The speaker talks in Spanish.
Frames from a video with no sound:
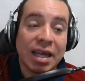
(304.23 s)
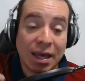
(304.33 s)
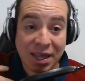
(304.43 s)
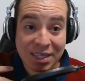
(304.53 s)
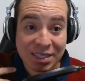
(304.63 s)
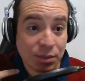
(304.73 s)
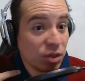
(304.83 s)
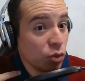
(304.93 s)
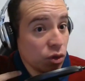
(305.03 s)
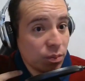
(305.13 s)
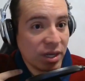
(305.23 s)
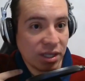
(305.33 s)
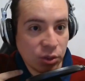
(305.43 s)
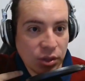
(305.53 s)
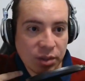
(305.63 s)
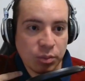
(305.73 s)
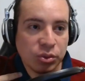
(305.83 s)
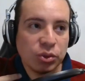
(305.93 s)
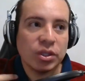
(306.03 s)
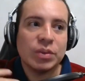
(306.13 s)
que desde mi muy particular
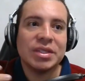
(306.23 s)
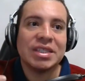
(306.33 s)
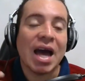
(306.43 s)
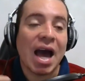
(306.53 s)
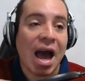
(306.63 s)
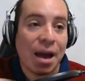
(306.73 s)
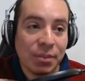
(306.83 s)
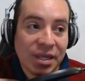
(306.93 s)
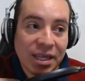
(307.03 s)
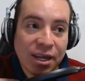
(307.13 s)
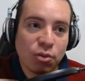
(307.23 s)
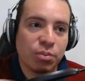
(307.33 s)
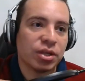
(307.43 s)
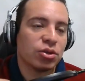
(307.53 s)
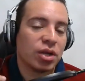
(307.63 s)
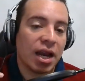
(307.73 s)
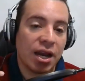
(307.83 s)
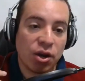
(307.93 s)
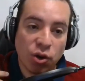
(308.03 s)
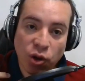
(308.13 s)
punto de vista, a mí en lo
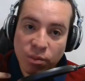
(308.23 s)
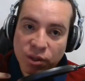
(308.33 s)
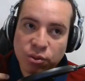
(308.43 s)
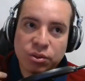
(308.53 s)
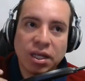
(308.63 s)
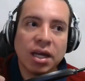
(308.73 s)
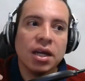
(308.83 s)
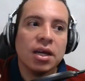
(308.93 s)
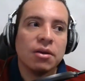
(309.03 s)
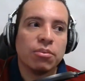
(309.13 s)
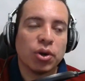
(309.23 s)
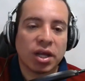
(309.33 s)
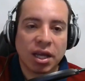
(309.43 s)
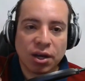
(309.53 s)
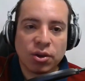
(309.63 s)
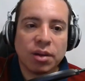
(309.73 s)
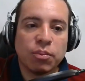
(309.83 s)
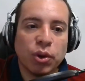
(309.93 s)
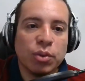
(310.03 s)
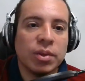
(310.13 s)
personal no me gustan, porque creo que
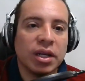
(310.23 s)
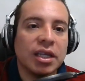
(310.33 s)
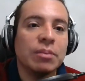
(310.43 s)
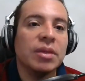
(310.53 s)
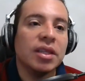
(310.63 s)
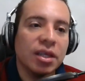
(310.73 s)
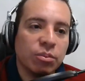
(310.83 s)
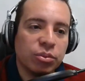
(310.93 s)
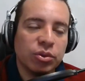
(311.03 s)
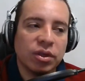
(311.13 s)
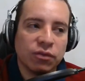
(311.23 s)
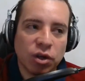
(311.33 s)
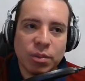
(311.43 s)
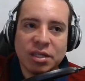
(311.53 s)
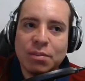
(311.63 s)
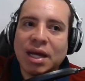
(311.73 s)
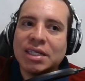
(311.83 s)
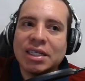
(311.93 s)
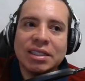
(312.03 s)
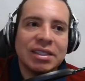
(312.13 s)
puedo invertir mi tiempo de formas más
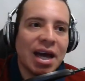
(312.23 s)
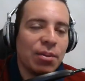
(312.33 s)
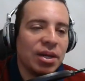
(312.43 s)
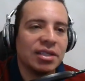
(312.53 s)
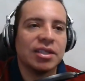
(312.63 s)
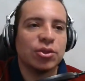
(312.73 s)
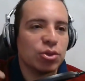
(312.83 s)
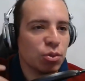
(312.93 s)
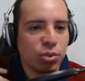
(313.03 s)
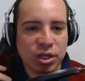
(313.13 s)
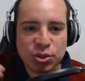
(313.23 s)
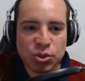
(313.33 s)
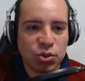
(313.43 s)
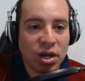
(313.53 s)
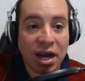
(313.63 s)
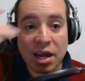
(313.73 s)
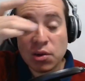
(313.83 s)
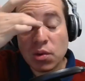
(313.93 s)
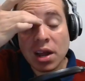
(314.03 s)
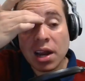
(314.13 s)
rentables. Entonces yo por eso nunca,
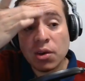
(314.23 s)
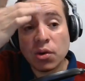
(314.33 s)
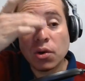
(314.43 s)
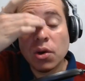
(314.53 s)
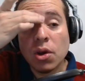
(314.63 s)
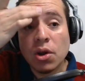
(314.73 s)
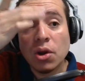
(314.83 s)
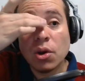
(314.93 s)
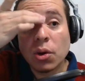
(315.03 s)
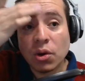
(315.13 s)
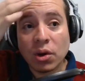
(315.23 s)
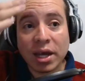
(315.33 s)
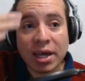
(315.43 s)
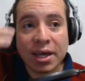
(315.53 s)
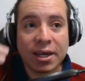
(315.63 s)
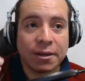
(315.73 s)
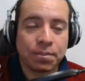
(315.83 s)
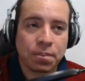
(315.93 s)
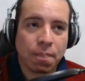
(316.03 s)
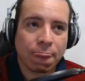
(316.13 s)
nunca lo, lo he
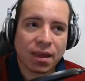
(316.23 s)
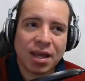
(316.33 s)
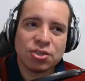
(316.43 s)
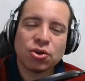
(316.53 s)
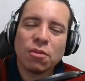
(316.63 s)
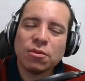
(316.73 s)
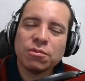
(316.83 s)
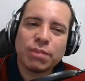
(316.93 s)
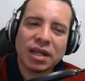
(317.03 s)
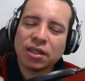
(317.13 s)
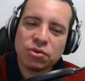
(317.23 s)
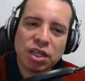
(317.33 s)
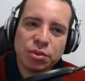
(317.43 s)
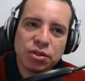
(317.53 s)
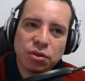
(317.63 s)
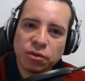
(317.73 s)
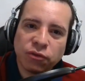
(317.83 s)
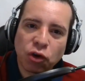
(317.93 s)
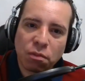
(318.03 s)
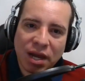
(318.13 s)
hecho como un parte de un servicio
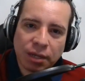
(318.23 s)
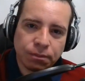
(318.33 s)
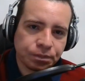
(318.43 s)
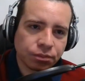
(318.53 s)
formal